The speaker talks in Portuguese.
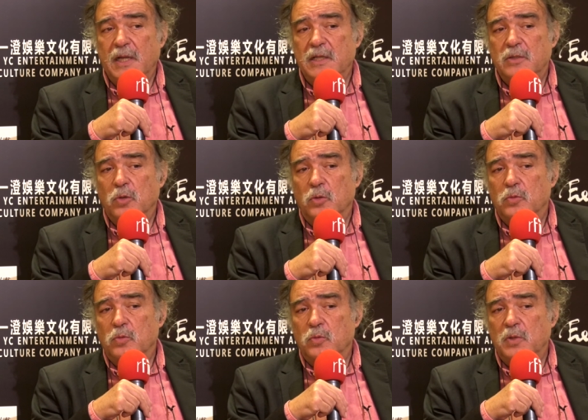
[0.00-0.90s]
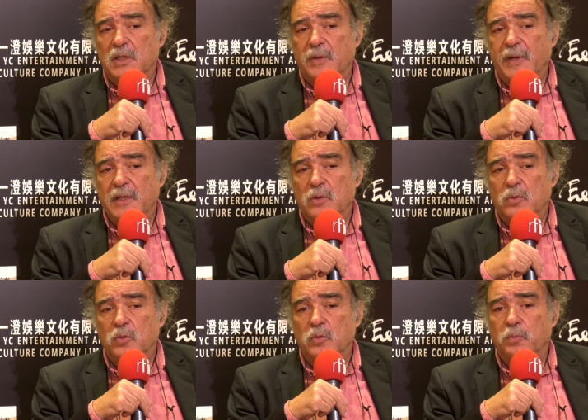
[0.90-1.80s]
E todo e também
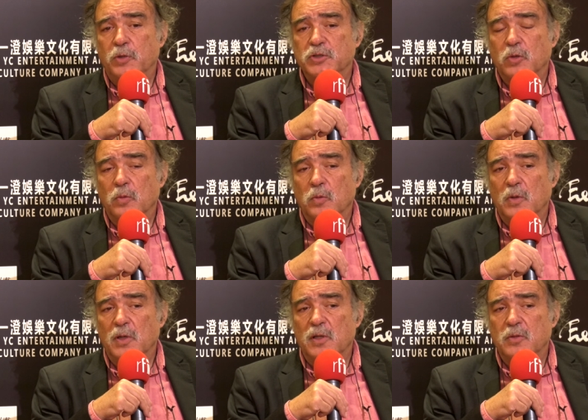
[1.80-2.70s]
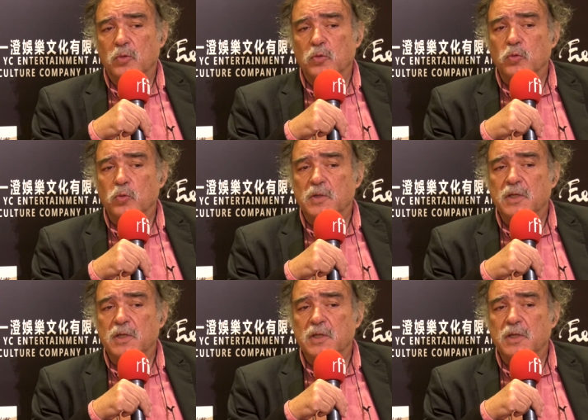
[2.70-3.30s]
tudo depois com uh, tudo é?